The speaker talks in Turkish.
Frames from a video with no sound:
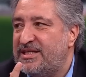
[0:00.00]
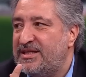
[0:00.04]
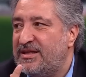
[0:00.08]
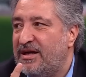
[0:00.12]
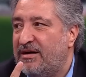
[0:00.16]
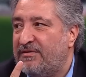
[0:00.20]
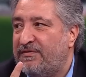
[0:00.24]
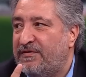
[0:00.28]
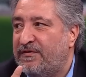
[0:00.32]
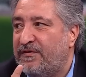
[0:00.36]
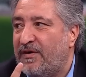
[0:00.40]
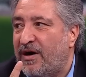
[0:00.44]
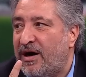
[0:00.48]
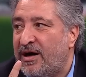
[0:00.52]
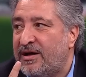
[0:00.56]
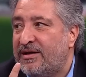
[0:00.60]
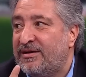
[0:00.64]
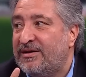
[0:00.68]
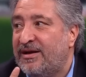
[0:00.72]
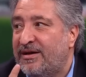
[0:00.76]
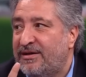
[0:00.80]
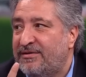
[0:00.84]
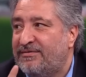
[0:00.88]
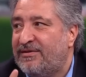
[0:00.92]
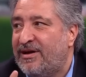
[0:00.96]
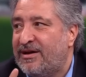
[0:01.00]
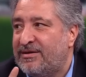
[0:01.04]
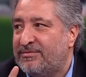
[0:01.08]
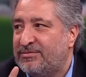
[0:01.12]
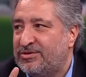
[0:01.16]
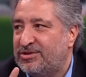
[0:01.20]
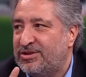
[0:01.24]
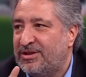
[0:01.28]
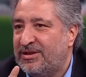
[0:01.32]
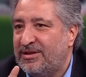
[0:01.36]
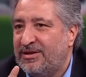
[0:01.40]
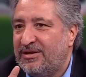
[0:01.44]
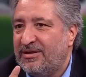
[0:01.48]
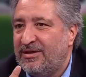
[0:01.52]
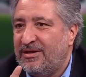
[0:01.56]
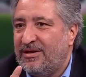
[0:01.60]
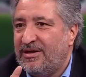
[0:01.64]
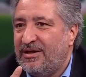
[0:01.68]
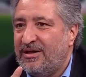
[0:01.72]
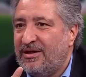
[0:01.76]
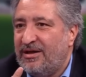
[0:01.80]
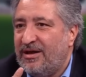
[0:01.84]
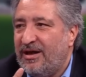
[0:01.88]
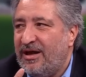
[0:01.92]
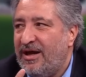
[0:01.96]
hafif ağrıları varmış.
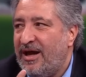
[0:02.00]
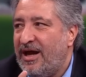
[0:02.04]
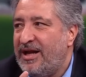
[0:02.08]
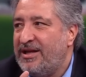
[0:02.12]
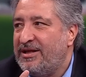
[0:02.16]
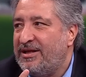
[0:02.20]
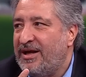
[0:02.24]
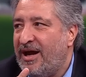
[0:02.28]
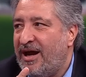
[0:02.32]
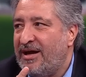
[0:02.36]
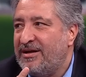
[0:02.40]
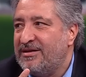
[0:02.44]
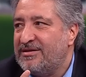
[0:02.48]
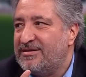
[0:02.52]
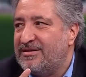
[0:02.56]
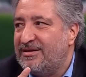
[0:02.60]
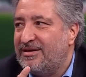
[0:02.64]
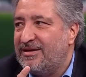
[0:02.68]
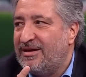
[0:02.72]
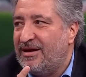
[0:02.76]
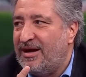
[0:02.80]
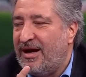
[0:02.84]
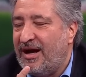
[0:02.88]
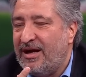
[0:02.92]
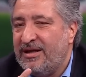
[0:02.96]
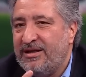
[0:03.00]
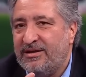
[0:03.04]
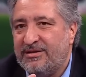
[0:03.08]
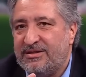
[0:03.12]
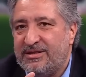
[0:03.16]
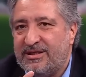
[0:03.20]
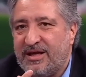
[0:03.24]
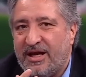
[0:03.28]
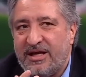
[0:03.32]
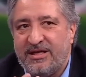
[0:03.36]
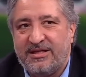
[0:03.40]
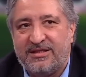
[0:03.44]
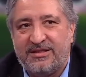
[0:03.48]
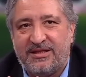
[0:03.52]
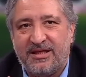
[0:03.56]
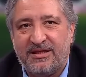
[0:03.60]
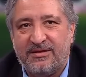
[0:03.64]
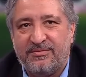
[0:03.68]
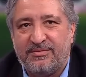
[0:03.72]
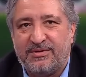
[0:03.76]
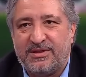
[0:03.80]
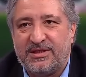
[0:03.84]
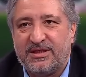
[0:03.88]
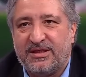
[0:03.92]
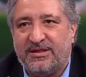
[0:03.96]
Eğer yarın Hani Sais'te de
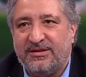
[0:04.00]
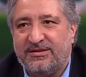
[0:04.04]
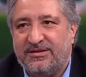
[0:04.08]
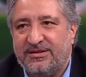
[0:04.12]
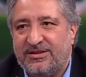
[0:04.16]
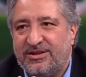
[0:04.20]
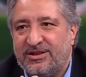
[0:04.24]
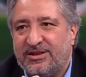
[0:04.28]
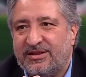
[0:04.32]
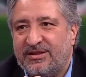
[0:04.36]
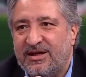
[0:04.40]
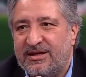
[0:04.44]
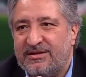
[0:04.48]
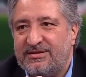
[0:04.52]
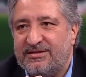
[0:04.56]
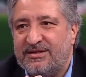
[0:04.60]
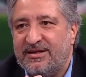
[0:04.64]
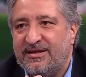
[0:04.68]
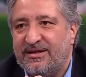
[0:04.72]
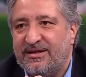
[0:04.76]
bir sıkıntı çıkarsa